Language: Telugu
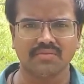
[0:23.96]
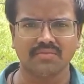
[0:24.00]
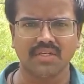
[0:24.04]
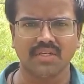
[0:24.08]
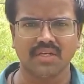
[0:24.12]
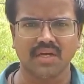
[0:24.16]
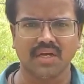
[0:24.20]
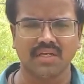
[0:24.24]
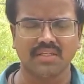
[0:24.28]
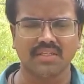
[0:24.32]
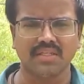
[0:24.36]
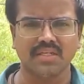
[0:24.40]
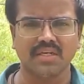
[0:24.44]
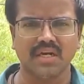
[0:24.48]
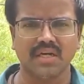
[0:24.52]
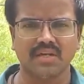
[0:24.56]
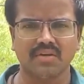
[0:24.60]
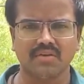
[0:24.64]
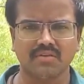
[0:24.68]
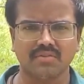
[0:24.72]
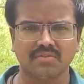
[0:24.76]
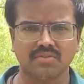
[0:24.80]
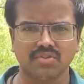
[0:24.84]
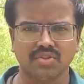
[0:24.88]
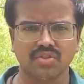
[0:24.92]
అటవీ
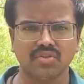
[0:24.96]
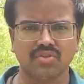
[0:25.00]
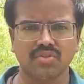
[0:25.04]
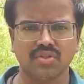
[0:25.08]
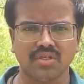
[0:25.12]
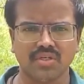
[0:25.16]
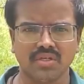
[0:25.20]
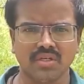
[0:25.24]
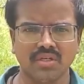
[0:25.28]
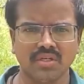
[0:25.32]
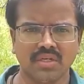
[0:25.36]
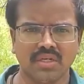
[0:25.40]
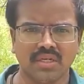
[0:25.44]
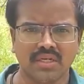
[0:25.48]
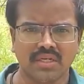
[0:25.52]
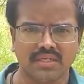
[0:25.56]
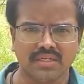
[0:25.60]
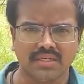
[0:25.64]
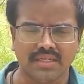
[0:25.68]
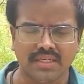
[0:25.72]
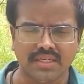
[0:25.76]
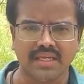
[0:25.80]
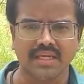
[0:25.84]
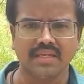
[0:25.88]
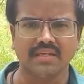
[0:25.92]
అధికారులు చిరుత
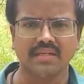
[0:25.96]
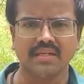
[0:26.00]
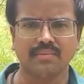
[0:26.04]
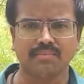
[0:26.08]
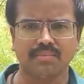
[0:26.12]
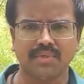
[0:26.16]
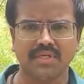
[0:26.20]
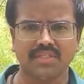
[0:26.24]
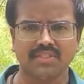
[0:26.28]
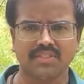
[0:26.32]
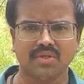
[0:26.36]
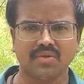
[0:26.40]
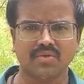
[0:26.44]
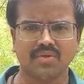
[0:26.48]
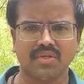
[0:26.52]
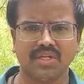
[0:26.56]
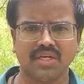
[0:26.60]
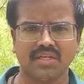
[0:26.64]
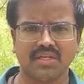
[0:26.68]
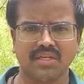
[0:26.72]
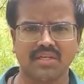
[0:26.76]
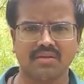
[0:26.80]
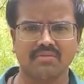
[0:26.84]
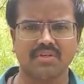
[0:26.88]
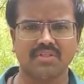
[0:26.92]
డిఎన్ఏ పరీక్షలు
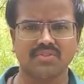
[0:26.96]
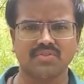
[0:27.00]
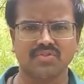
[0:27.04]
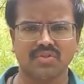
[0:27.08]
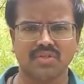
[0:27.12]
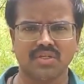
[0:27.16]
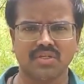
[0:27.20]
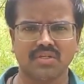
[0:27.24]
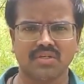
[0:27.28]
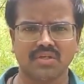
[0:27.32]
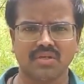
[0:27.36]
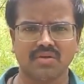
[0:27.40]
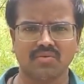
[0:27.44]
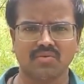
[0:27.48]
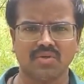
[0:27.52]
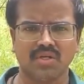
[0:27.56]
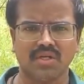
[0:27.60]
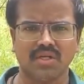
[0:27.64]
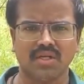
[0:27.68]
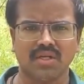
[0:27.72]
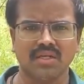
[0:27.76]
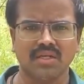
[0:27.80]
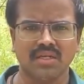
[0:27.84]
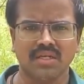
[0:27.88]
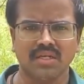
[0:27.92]
కూడా నిర్వహిస్తున్నట్లుగా
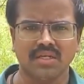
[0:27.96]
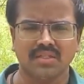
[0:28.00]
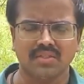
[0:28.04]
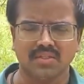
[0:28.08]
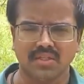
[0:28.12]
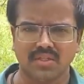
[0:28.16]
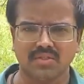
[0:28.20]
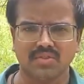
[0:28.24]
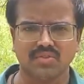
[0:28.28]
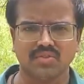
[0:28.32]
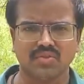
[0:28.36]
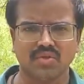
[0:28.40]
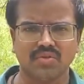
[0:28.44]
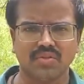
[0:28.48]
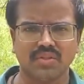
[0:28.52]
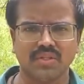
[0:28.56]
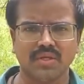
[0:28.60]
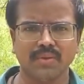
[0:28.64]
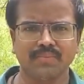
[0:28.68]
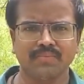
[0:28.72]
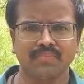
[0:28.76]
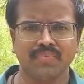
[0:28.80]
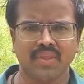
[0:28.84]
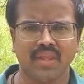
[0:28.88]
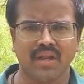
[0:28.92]
కూడా తెలుస్తోంది
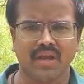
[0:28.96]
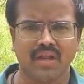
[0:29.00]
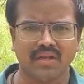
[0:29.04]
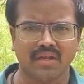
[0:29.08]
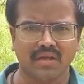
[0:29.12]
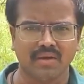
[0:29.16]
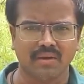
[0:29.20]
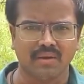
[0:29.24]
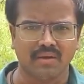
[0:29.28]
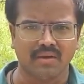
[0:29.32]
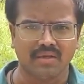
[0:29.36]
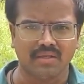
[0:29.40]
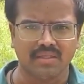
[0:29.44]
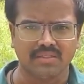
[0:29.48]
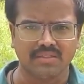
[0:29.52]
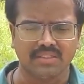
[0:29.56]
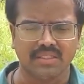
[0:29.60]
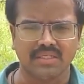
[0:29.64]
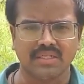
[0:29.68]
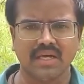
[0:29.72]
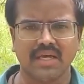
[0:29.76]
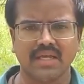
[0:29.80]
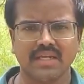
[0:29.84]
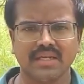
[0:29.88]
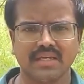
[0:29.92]
అట్లా
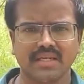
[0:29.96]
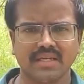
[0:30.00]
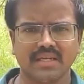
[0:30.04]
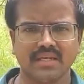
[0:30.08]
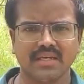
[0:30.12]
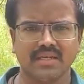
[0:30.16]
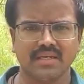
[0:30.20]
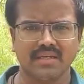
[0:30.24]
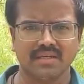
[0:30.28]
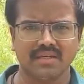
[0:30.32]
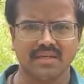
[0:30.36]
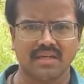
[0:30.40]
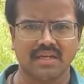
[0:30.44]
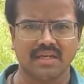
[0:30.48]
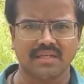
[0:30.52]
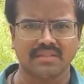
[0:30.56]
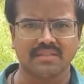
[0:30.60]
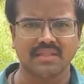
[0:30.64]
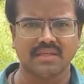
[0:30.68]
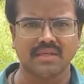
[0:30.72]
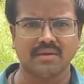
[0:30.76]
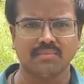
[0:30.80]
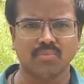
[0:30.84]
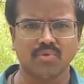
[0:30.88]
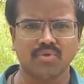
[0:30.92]
చిన్నారికి
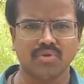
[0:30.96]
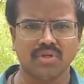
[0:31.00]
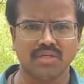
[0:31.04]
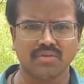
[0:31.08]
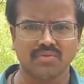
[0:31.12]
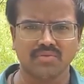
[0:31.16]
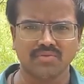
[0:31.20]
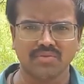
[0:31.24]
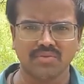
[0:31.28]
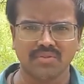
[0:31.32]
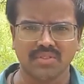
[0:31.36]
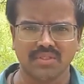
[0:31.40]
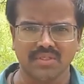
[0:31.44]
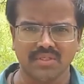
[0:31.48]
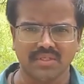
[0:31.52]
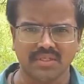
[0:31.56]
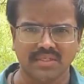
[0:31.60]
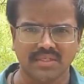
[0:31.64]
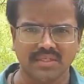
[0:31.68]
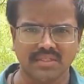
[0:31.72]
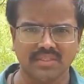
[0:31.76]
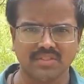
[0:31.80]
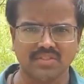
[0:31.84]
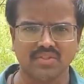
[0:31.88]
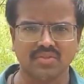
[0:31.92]
రక్త నమూనాకు
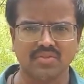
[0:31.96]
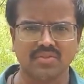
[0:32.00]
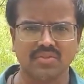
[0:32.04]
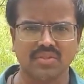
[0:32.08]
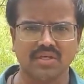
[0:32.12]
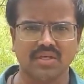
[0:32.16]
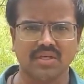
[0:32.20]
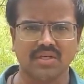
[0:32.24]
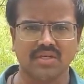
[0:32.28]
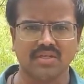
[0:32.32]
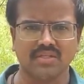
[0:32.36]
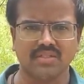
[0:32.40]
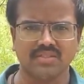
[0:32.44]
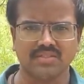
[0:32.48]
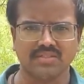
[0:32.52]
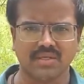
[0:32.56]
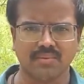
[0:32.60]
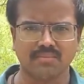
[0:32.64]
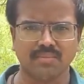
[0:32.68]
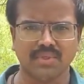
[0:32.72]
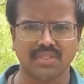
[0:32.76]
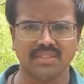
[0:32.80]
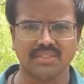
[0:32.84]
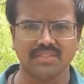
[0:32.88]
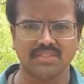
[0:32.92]
ఈ చిరుత
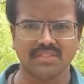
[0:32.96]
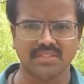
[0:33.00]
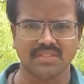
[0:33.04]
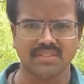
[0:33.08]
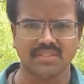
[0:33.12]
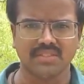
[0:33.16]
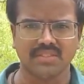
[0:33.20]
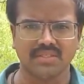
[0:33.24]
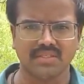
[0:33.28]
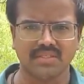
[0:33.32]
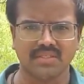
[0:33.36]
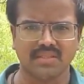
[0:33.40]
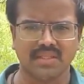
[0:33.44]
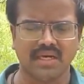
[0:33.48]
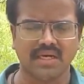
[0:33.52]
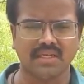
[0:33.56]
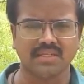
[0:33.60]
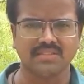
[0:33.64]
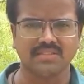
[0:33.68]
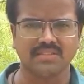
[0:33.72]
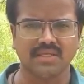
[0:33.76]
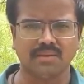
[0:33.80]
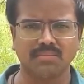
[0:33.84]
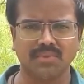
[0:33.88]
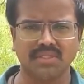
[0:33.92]
సంబంధించి
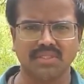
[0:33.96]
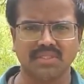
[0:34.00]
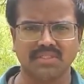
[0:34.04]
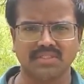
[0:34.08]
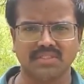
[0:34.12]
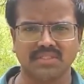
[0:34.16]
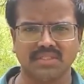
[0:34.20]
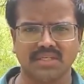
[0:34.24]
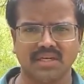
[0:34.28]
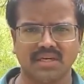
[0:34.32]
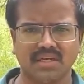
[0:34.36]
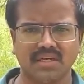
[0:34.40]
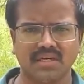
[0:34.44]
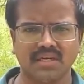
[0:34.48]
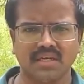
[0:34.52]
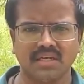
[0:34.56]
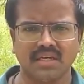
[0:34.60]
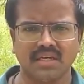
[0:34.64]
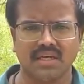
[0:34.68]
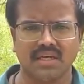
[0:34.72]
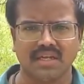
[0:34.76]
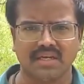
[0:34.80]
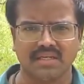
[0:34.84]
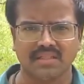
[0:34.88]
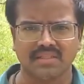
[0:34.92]
దానికి సంబంధించిన
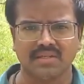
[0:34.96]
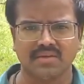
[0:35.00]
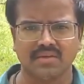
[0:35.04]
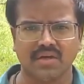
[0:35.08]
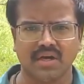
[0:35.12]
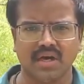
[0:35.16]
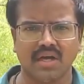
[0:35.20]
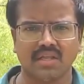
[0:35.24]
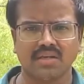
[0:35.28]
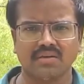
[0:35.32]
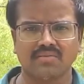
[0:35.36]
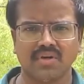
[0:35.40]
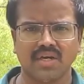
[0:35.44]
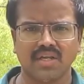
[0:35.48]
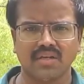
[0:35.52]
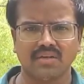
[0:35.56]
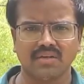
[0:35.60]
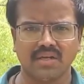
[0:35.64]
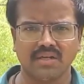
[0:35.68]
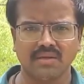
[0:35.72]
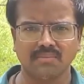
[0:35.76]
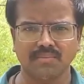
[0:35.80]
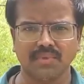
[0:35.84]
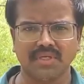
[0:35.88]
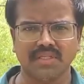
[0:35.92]
రక్తం ఆనవాళ్ళు
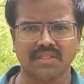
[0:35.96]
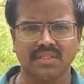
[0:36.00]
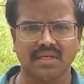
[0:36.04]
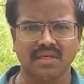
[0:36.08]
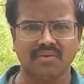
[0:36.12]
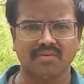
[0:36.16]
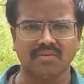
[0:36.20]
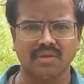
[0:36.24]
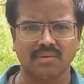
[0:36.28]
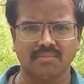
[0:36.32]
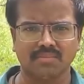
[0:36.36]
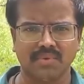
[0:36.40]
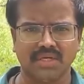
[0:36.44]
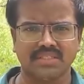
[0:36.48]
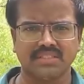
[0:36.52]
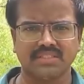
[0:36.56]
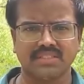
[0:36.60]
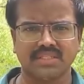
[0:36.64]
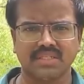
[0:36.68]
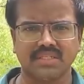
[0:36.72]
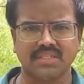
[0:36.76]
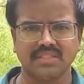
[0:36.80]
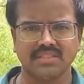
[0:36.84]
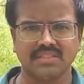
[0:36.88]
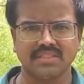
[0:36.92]
కానీ మిగతా ఏమన్నా
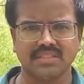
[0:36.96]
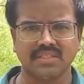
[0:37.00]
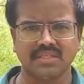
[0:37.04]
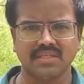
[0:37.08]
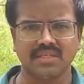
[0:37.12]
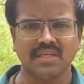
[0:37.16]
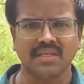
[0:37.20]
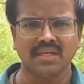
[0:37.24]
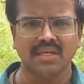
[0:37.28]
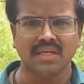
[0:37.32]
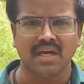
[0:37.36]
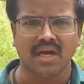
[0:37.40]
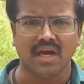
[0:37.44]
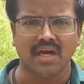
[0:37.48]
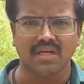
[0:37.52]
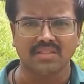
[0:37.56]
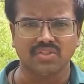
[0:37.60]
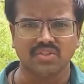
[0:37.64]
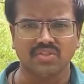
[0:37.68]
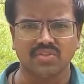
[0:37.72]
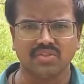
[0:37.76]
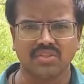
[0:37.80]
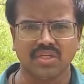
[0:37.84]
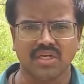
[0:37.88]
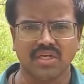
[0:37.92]
పరిశీలించి ఆ
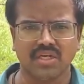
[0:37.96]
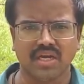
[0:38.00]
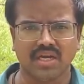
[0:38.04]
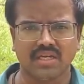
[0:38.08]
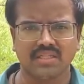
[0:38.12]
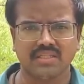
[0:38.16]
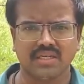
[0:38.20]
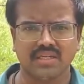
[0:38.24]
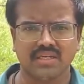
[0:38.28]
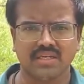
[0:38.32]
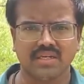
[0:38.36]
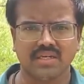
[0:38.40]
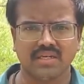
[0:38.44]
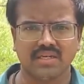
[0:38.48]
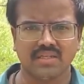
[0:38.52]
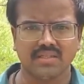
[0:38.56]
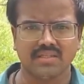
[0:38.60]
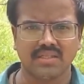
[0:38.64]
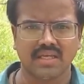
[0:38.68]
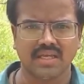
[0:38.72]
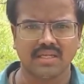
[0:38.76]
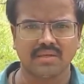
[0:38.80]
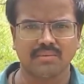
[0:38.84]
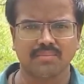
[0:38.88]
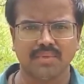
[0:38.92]
చిరుత కాదన్న
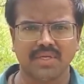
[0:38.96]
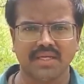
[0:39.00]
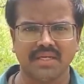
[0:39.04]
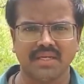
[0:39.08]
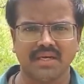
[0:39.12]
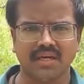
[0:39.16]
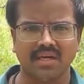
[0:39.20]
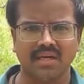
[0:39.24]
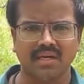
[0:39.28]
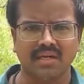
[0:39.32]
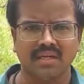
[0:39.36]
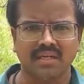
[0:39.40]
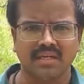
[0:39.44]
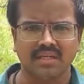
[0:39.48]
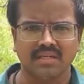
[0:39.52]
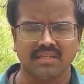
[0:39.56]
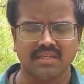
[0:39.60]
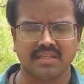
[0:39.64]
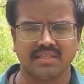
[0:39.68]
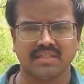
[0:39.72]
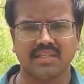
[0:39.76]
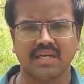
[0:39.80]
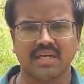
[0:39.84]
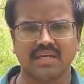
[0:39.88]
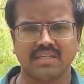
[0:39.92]
దానిపైన
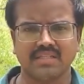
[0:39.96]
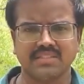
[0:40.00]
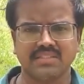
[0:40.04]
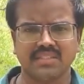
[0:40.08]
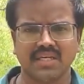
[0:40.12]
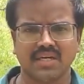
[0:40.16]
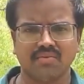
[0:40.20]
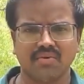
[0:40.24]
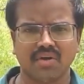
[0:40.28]
నిర్ధారించే